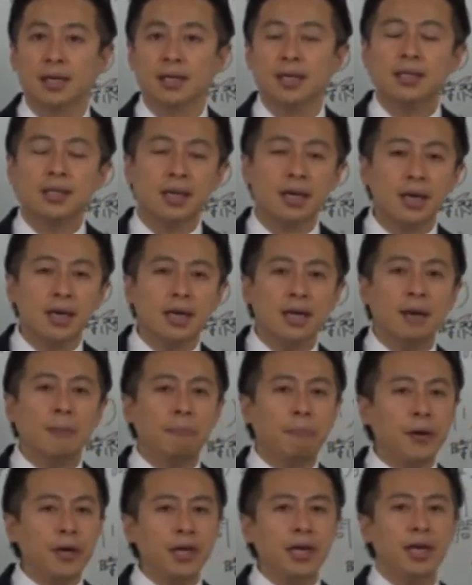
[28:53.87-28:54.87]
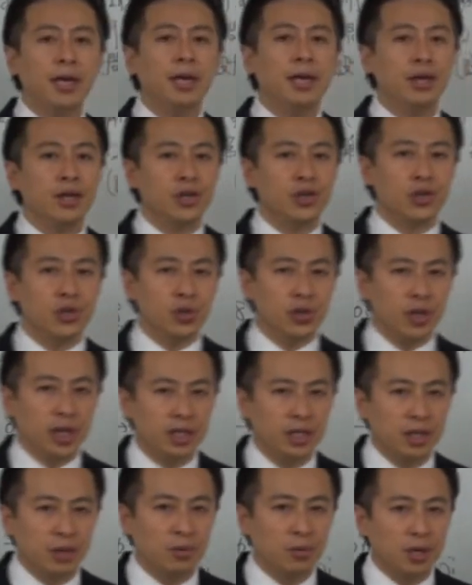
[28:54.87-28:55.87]
ですからやっぱり出
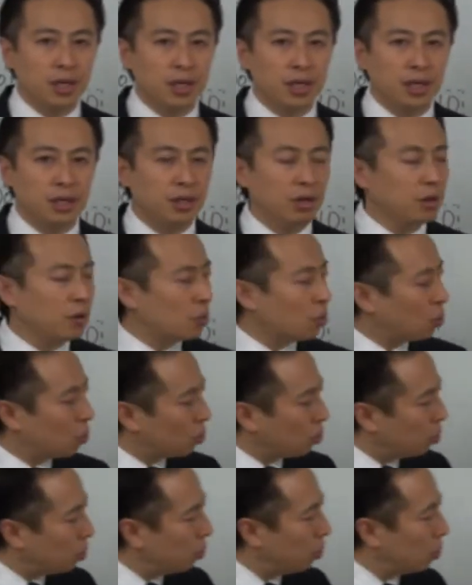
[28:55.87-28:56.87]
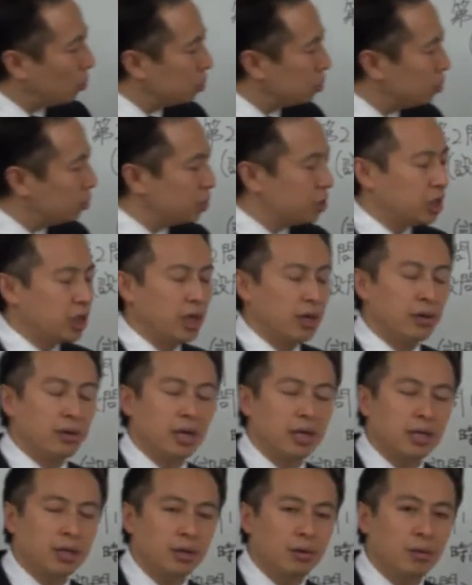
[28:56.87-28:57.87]
題者の方っていうのはここを重視してる
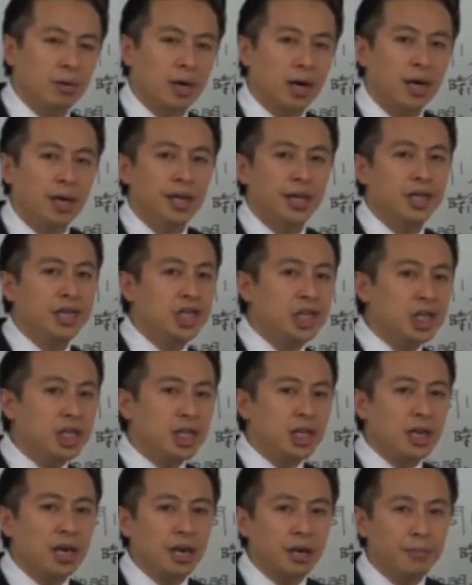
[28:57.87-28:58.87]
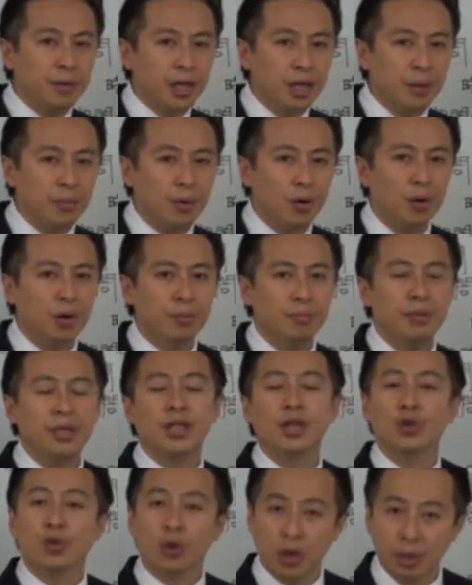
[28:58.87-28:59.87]
なっていうのが一時から見ても見
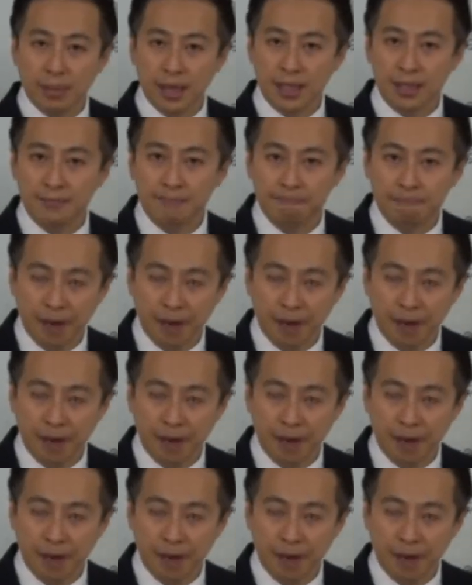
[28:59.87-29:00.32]
て取れます。